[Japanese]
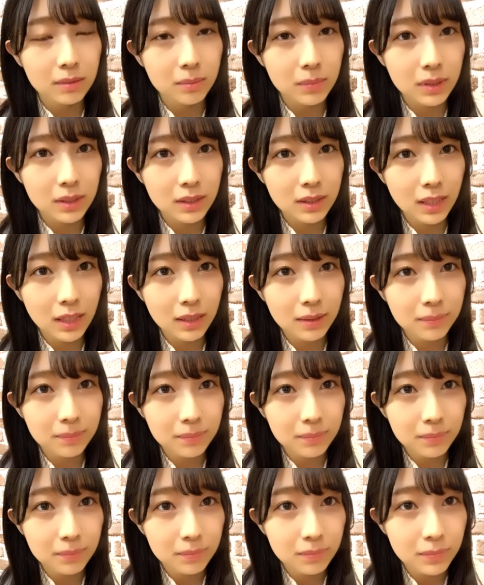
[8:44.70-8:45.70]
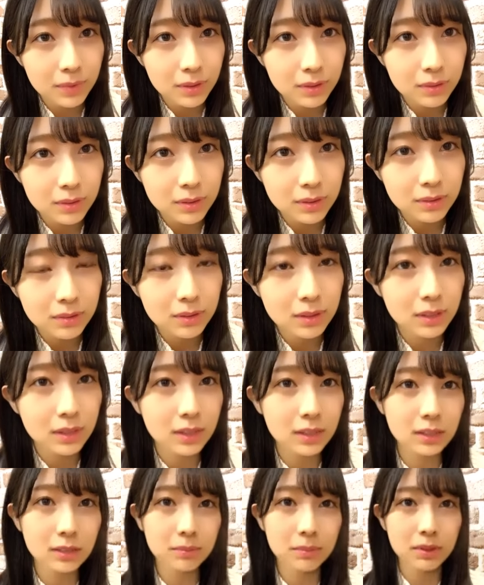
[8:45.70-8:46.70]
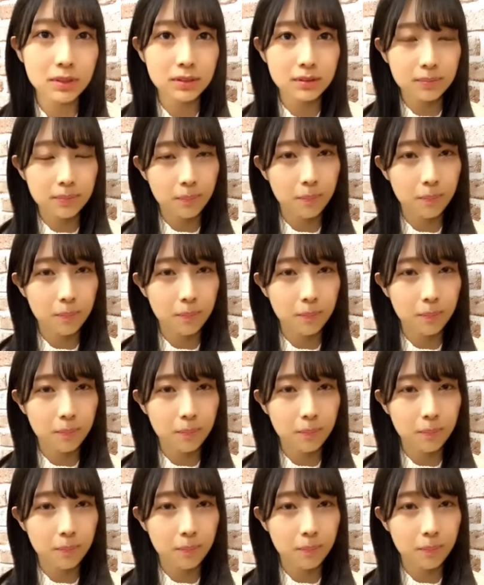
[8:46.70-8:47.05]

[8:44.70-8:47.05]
みんなよろしくお願いします